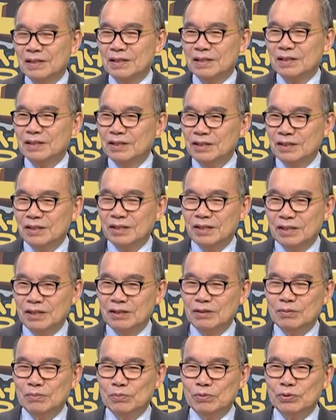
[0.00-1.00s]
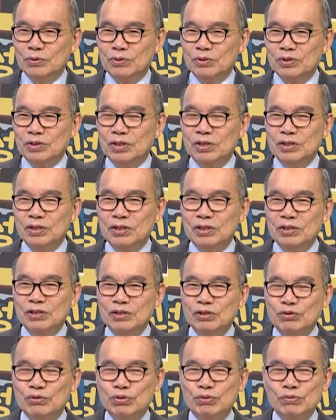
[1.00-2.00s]
그때는 모두
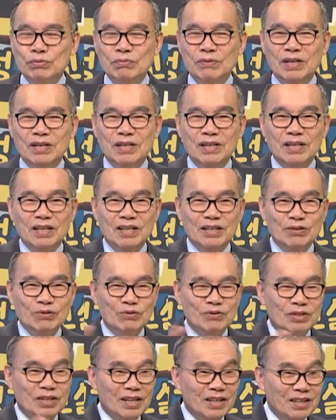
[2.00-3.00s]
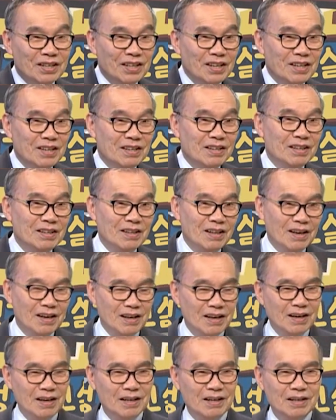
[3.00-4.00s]
성령 충만해가지고 잘
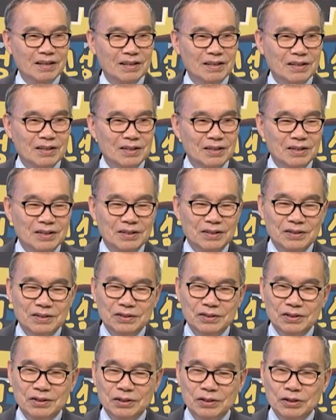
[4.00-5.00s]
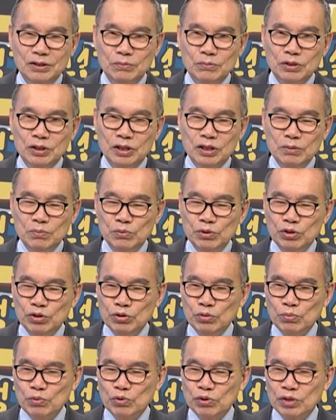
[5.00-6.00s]
됐는데 지금은
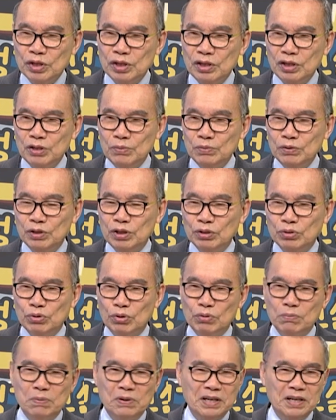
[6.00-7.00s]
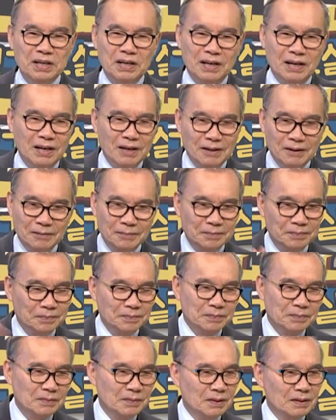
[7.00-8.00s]
김진홍 목사 내부터 돌팔이라.
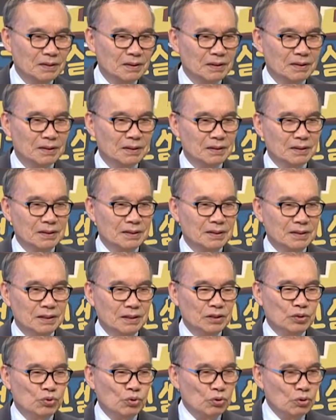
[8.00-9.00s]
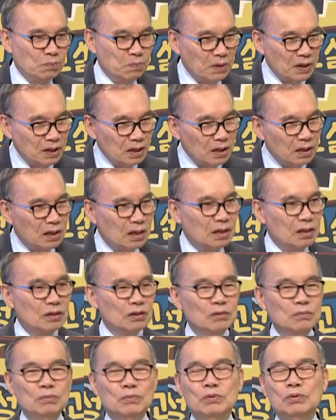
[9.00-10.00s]
이 돌팔이가
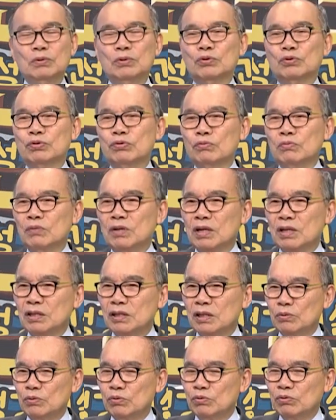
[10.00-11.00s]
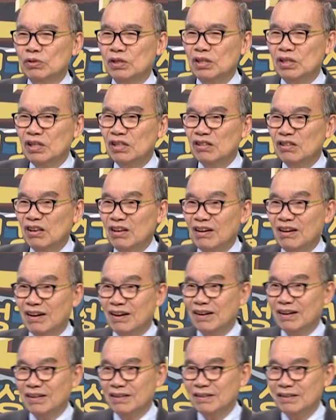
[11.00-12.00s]
이거 뭐 충만한 흉내내야
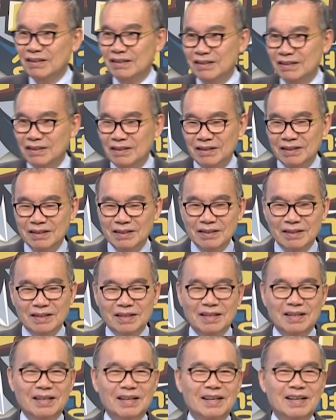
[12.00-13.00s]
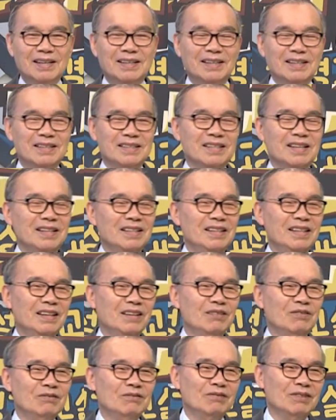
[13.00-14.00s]
되나? 아, 그래서 안
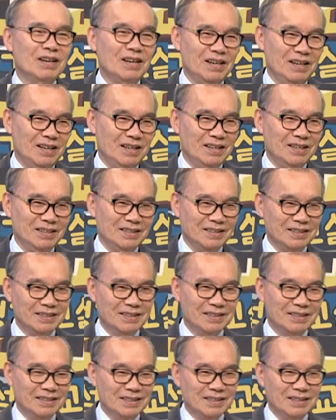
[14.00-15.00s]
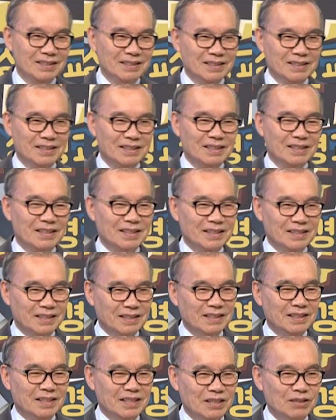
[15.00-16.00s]
되는구나. 아,
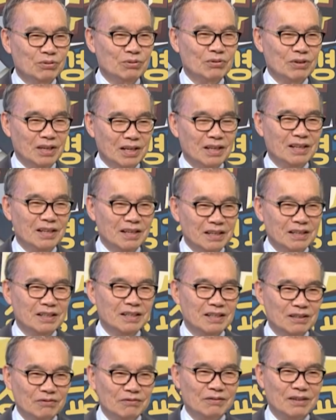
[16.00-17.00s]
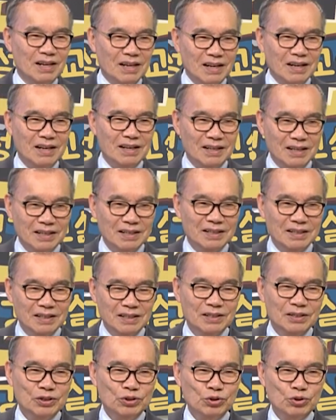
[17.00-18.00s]
이건 기도해야 되는 기구나.
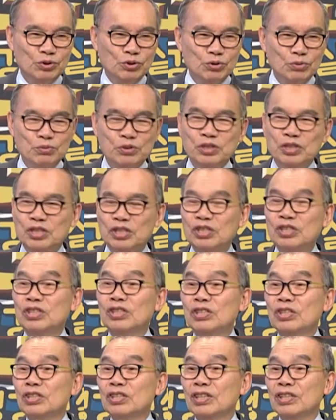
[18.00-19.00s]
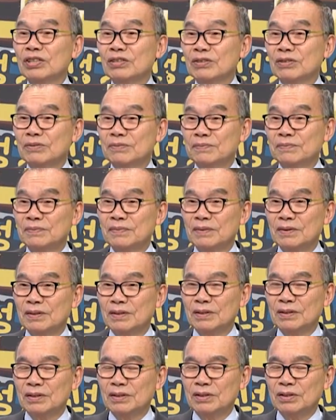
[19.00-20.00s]
조금씩 철이 들어가요.
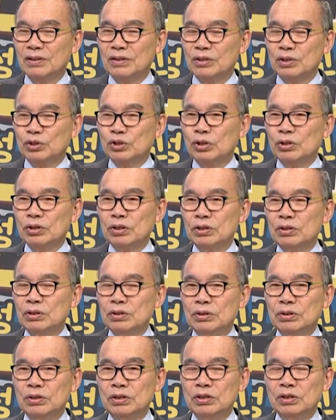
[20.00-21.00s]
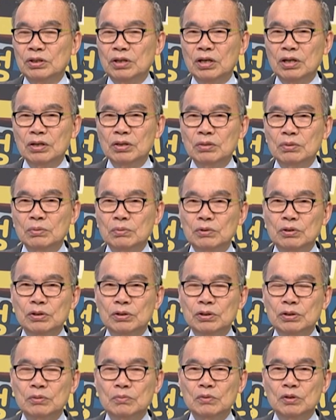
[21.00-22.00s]
철이 드는데 나이는
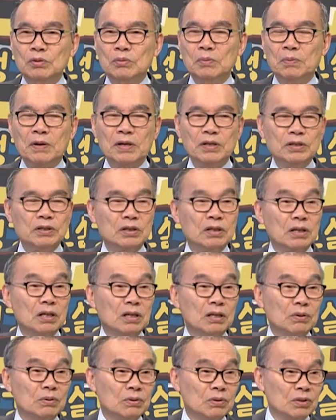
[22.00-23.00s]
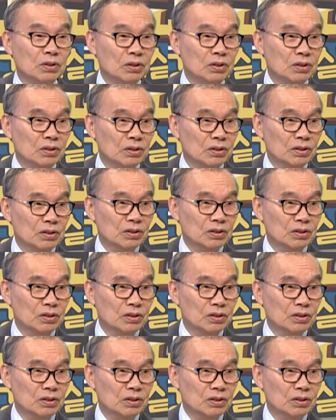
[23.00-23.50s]
70 넘어 80 가까이 오는 거예요.